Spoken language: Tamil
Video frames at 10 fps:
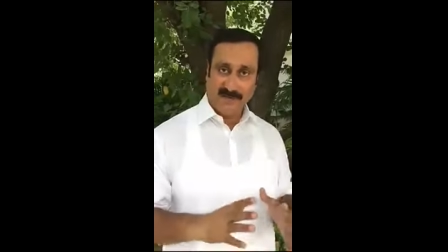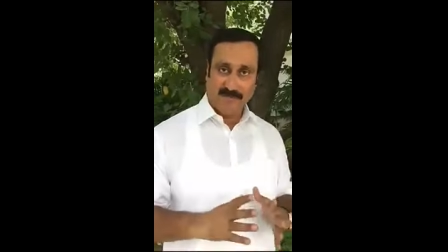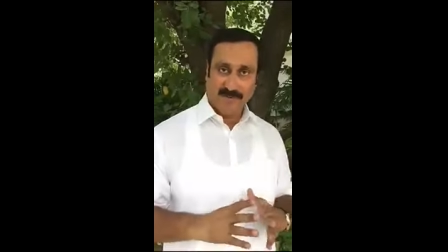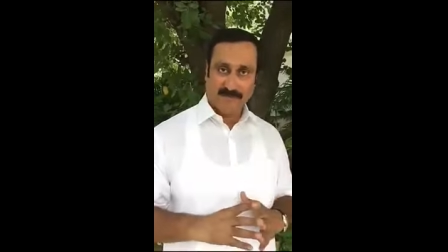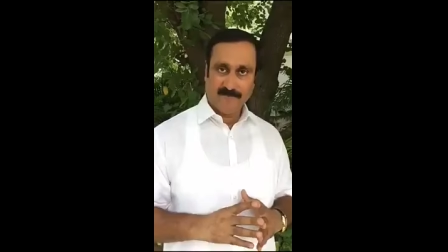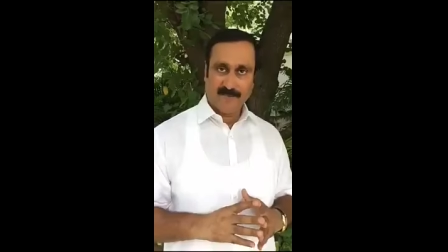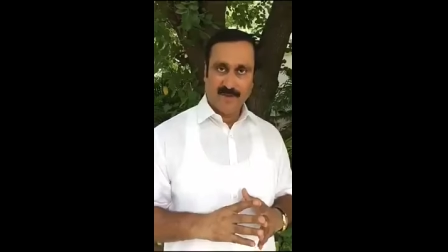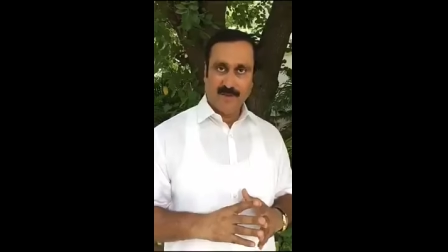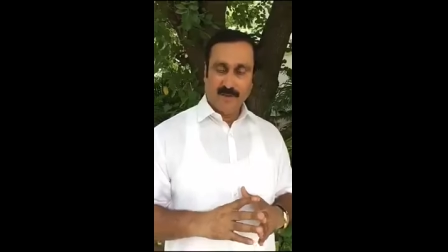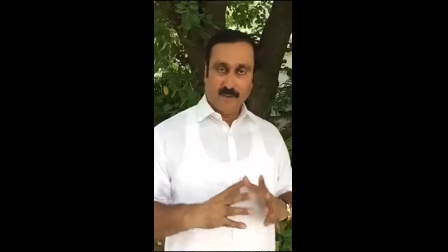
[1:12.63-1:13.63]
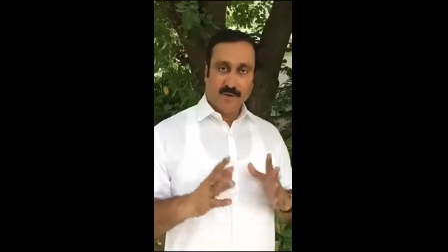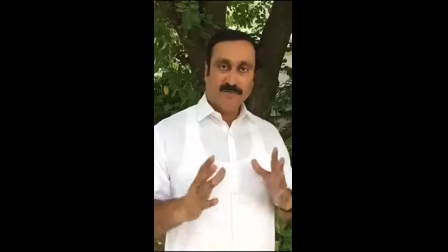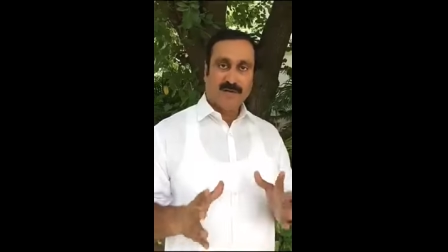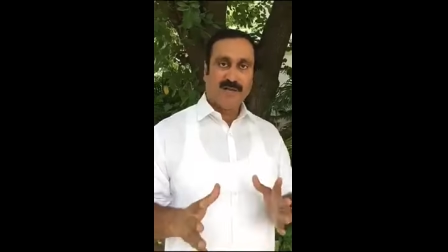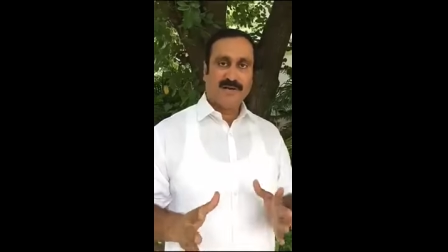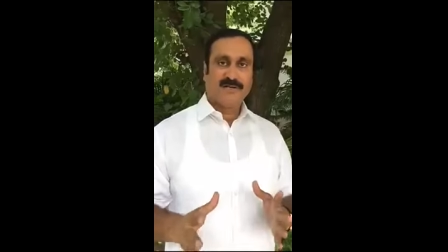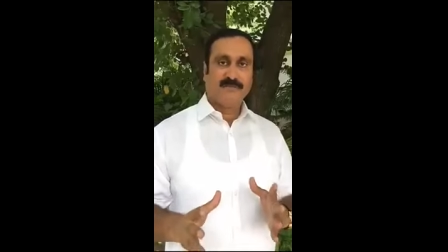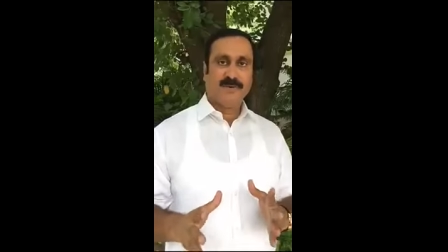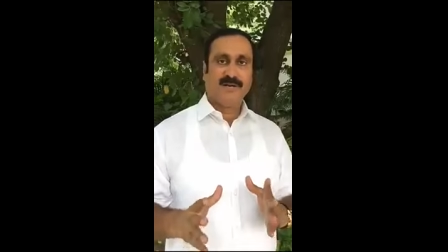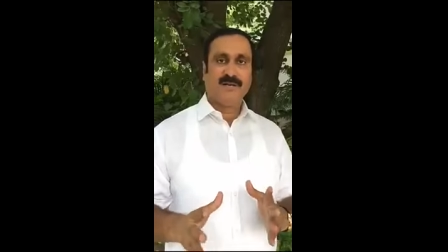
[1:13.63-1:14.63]
கணிப்பு ஒன்பது
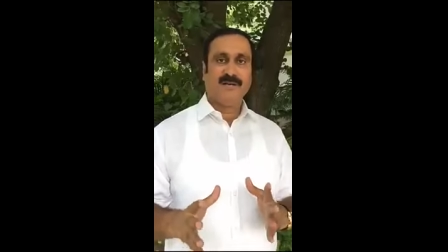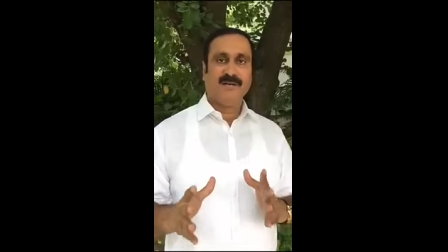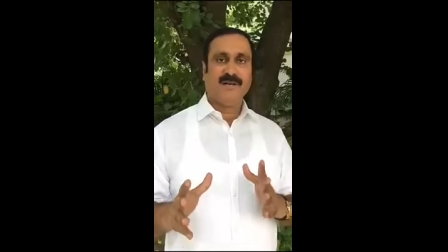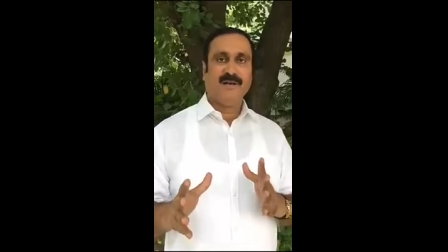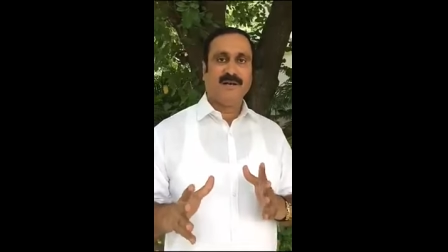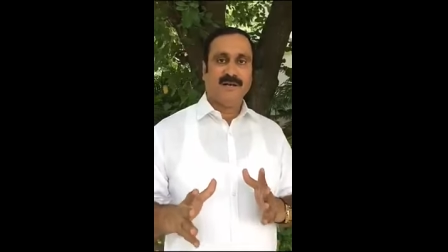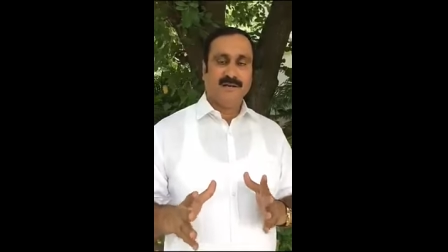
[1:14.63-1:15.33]
லட்சம் பேர் எழுதிய